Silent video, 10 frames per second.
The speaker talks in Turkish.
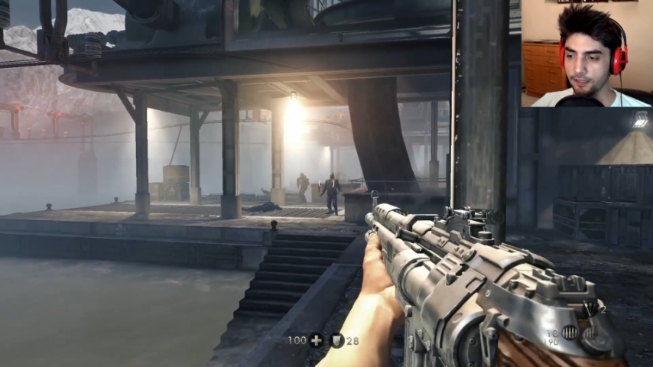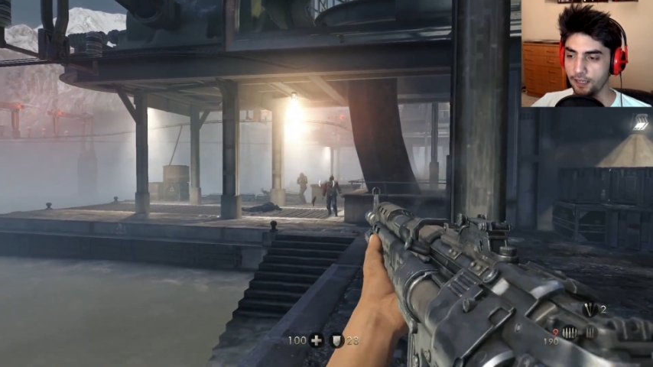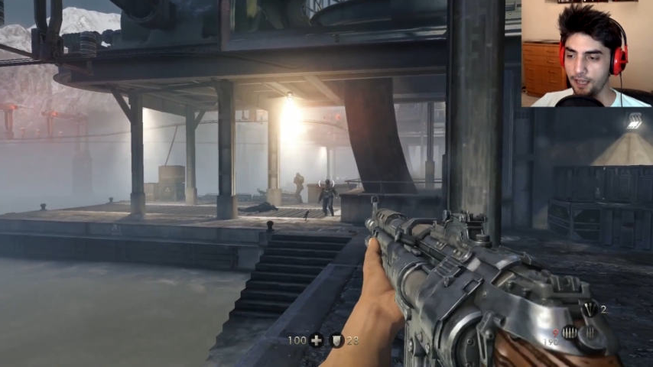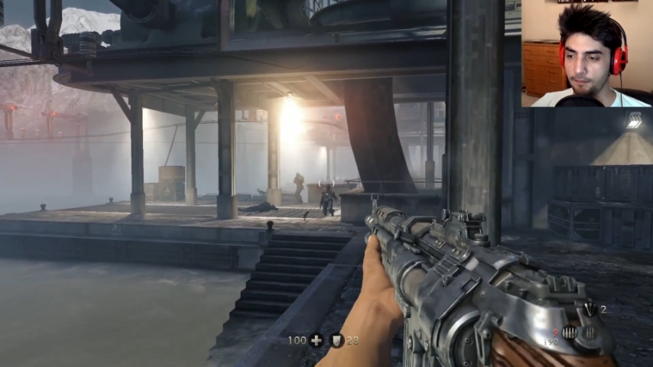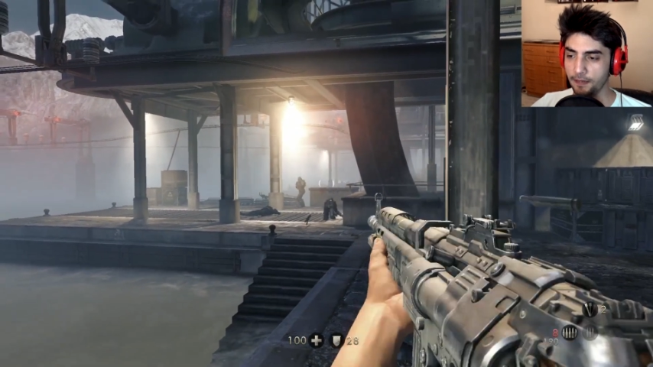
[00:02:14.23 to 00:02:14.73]

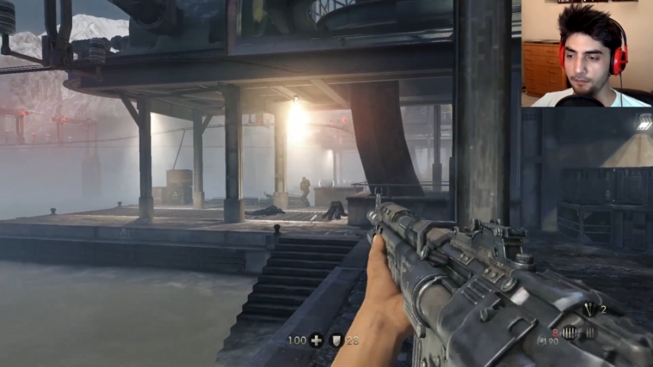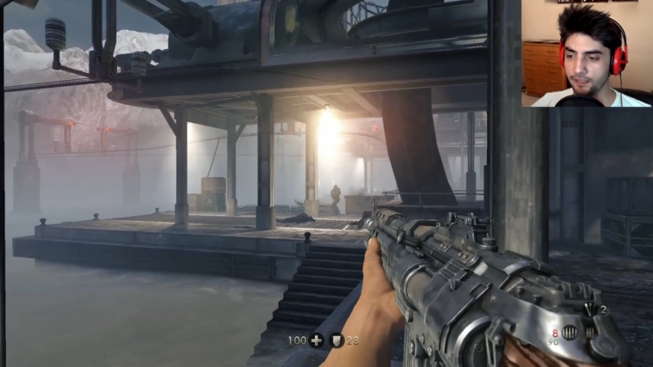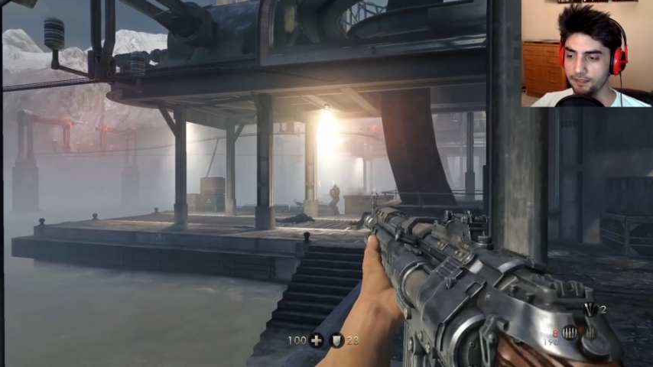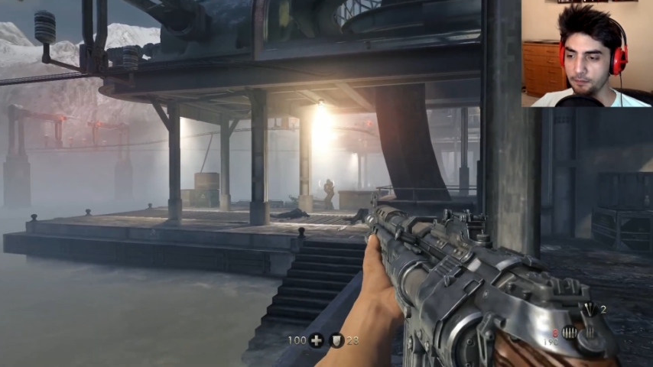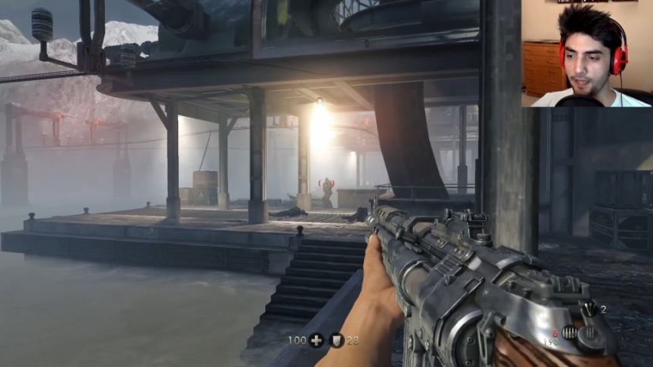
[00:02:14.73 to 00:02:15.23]
Ah benim
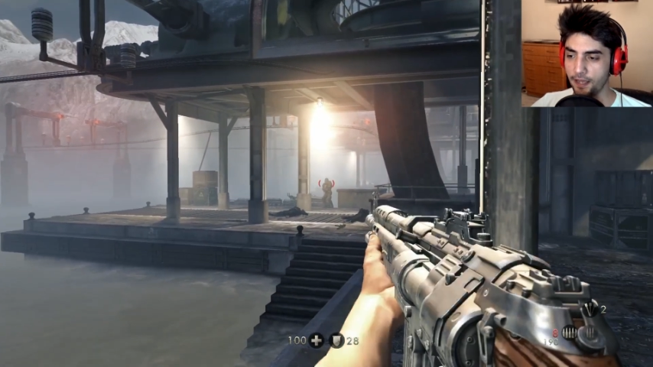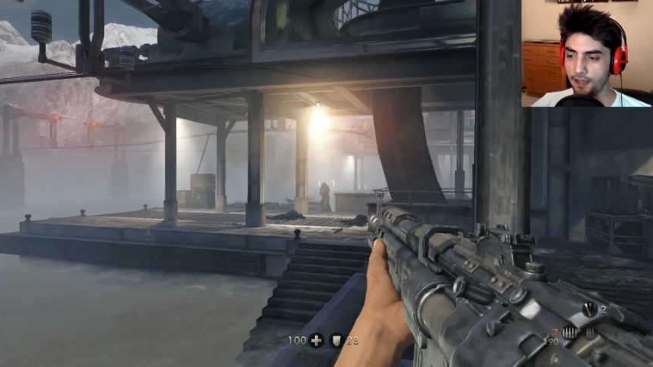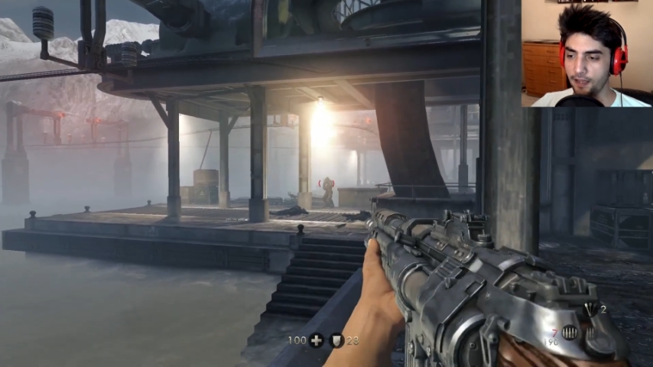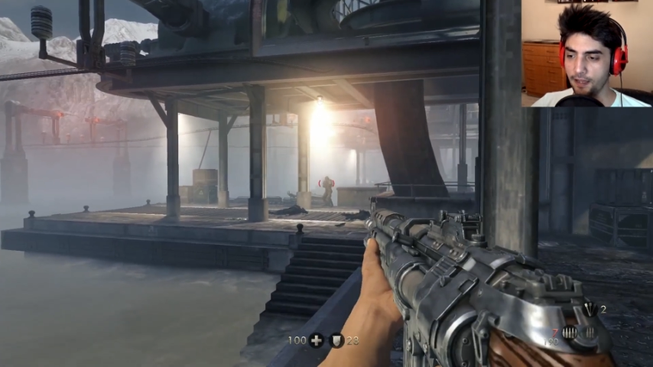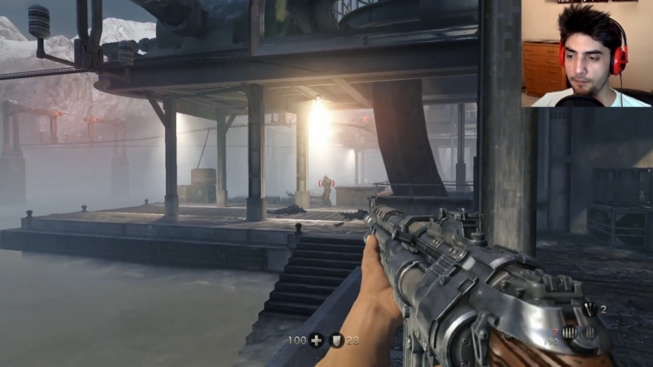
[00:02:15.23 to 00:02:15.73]
Nazım ya.
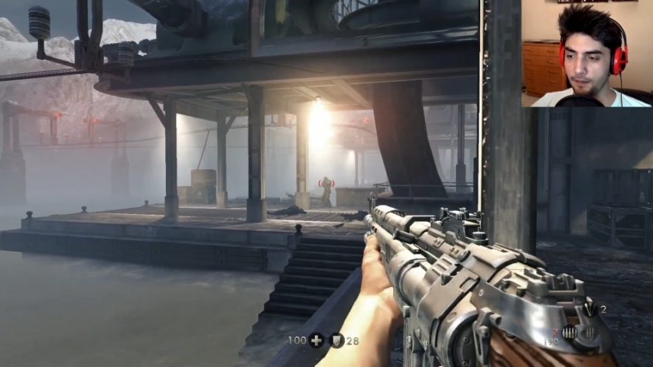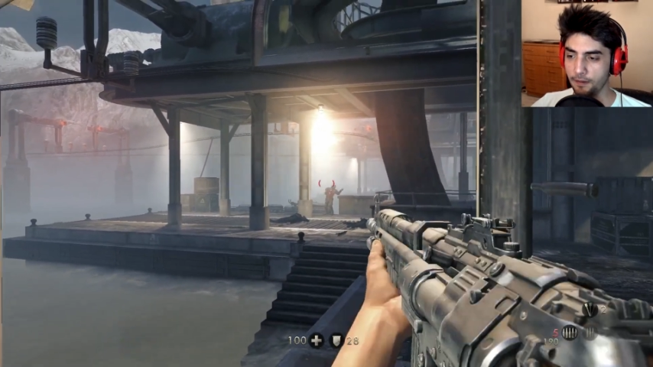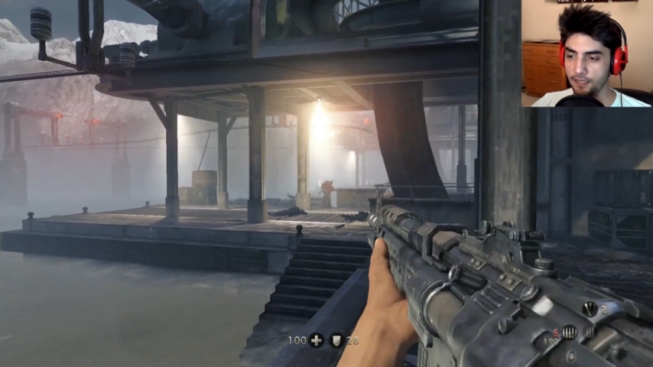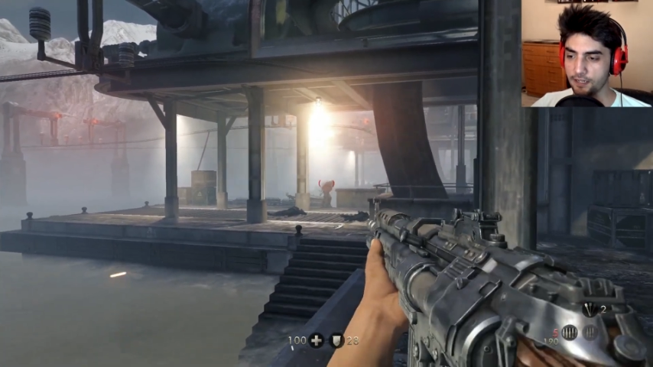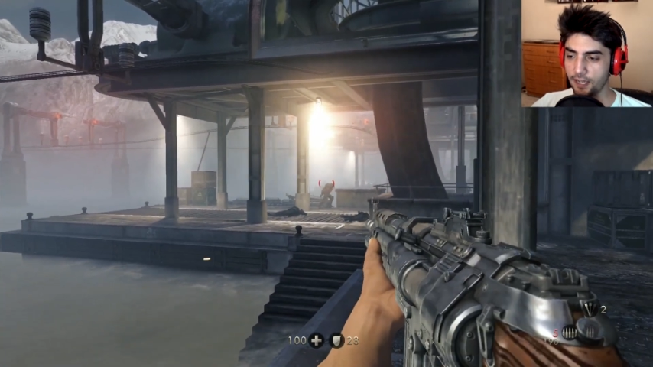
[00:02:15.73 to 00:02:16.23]
Ah benim
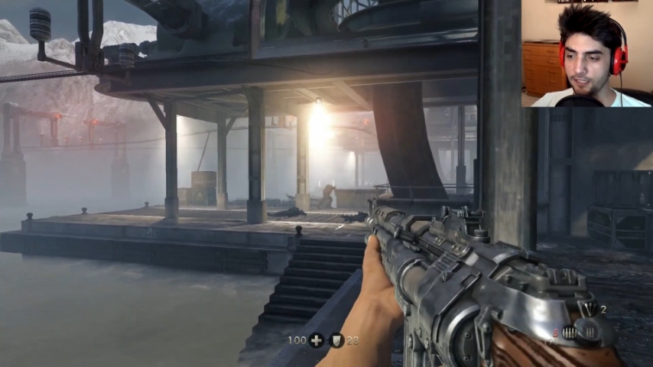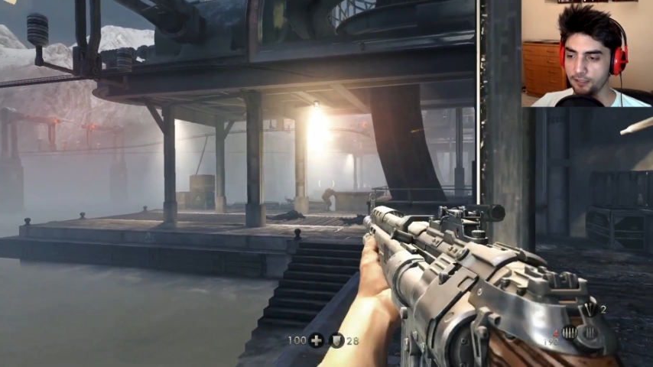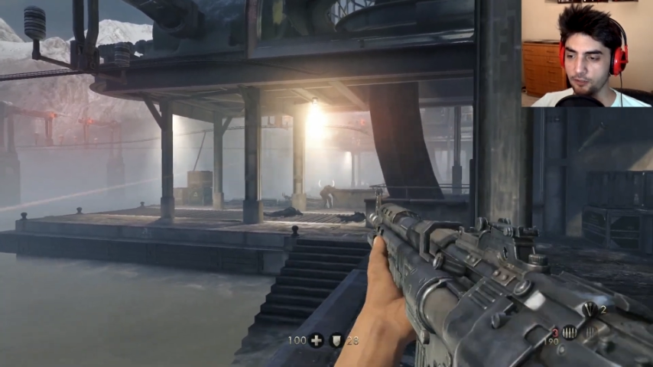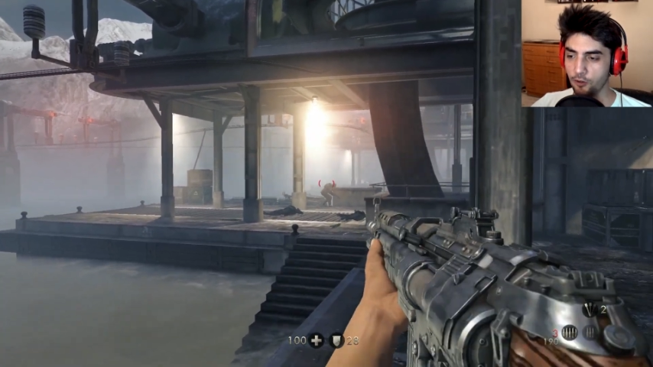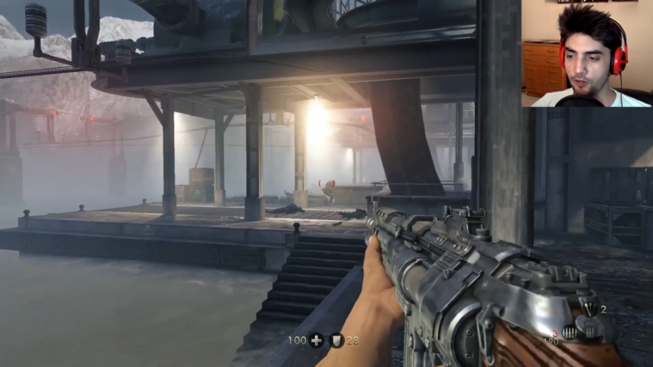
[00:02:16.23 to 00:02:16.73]
hiç
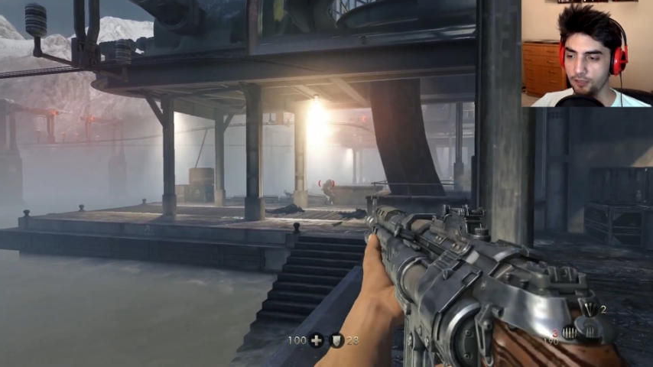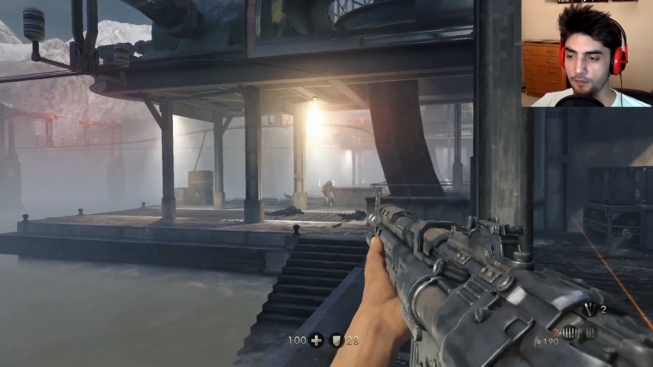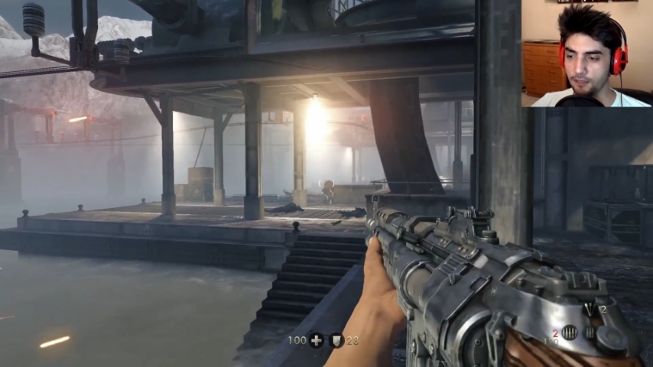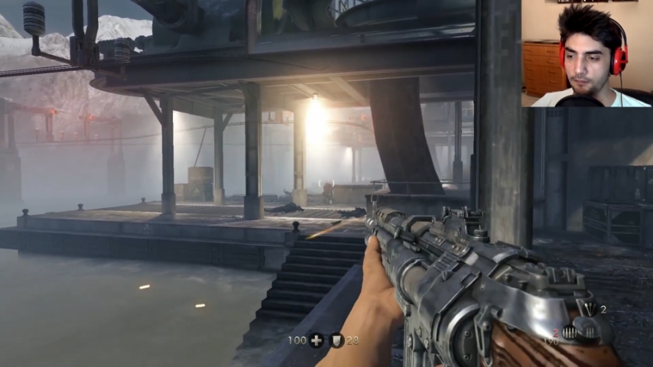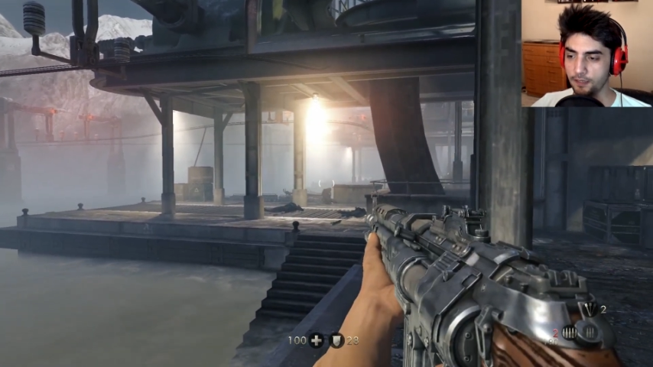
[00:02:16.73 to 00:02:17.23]
ananız
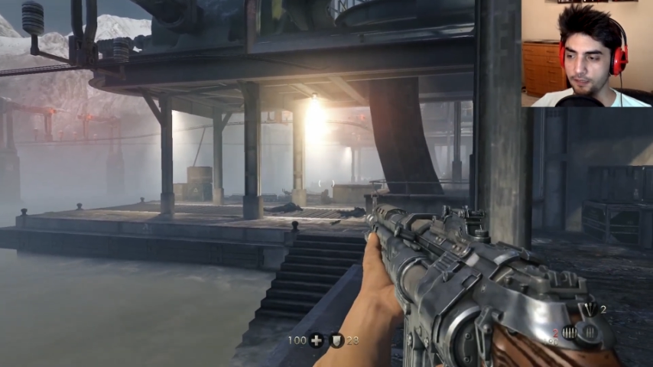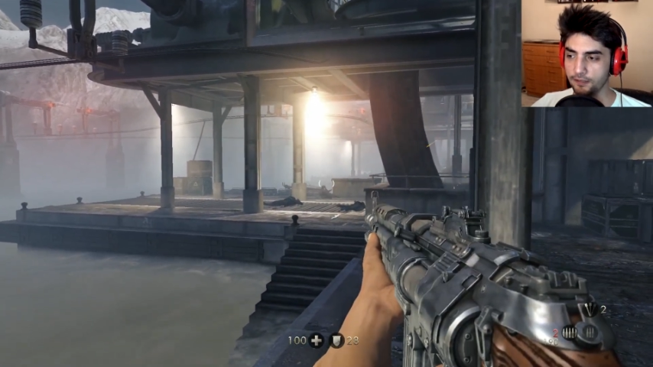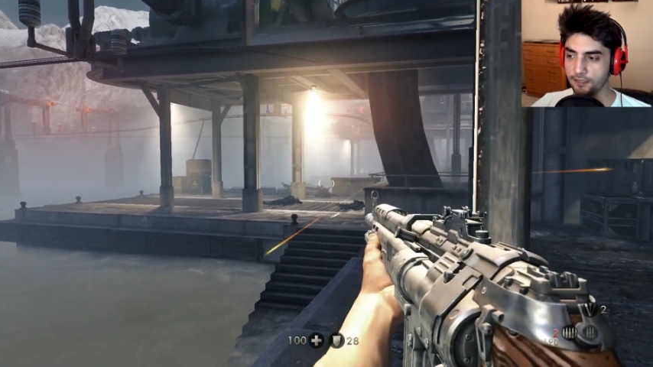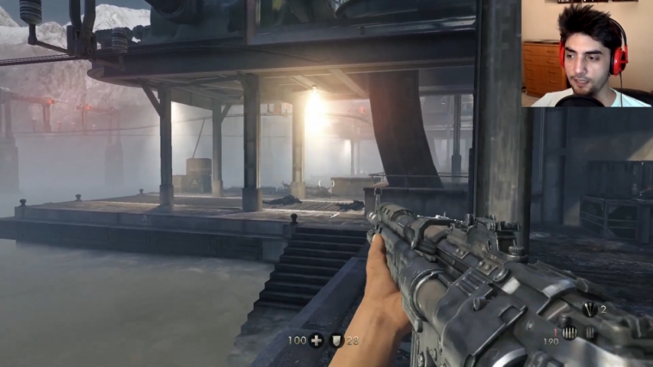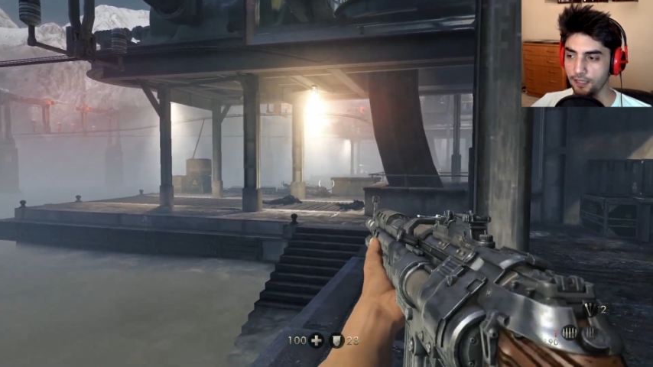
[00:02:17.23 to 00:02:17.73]
öğretmedi değil mi
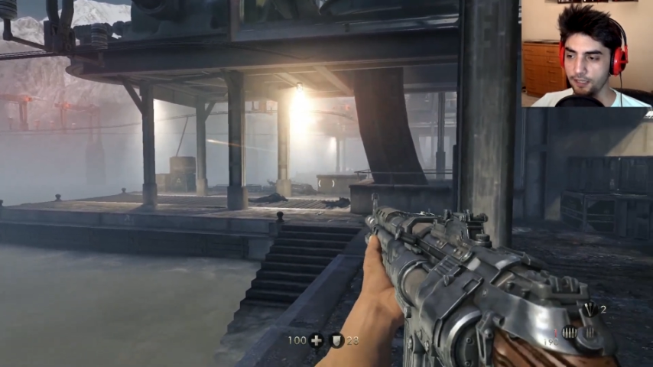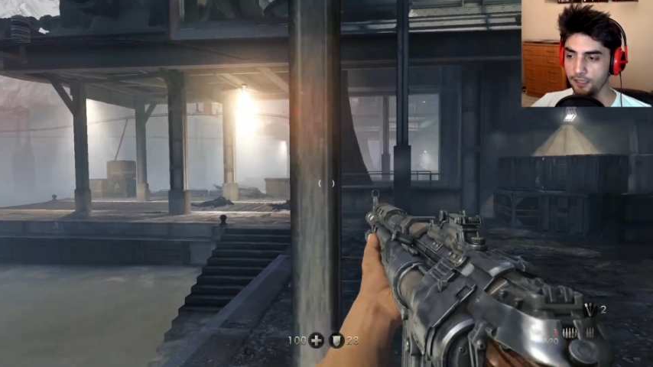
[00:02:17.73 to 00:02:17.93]
size?